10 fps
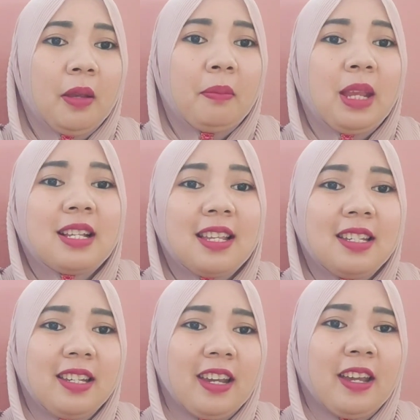
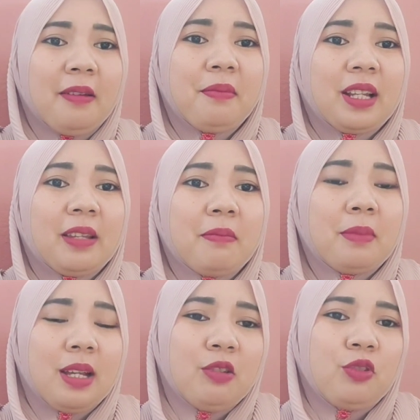Biasanya
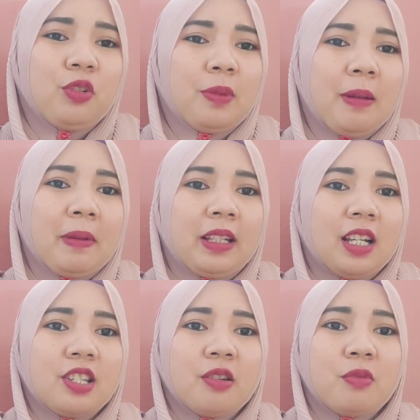berteman untuk
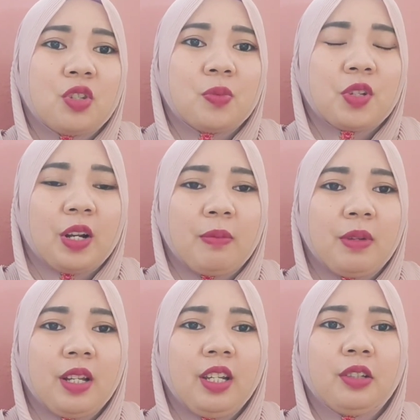mendapatkan 1000
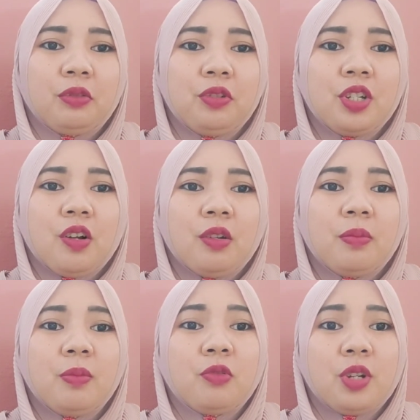subscriber itu jauh
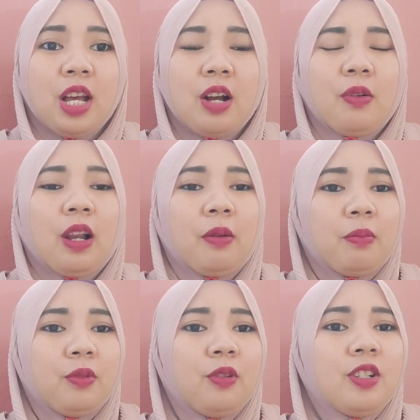lebih mudah
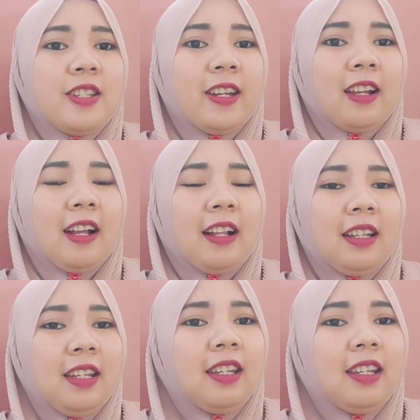walaupun seringkali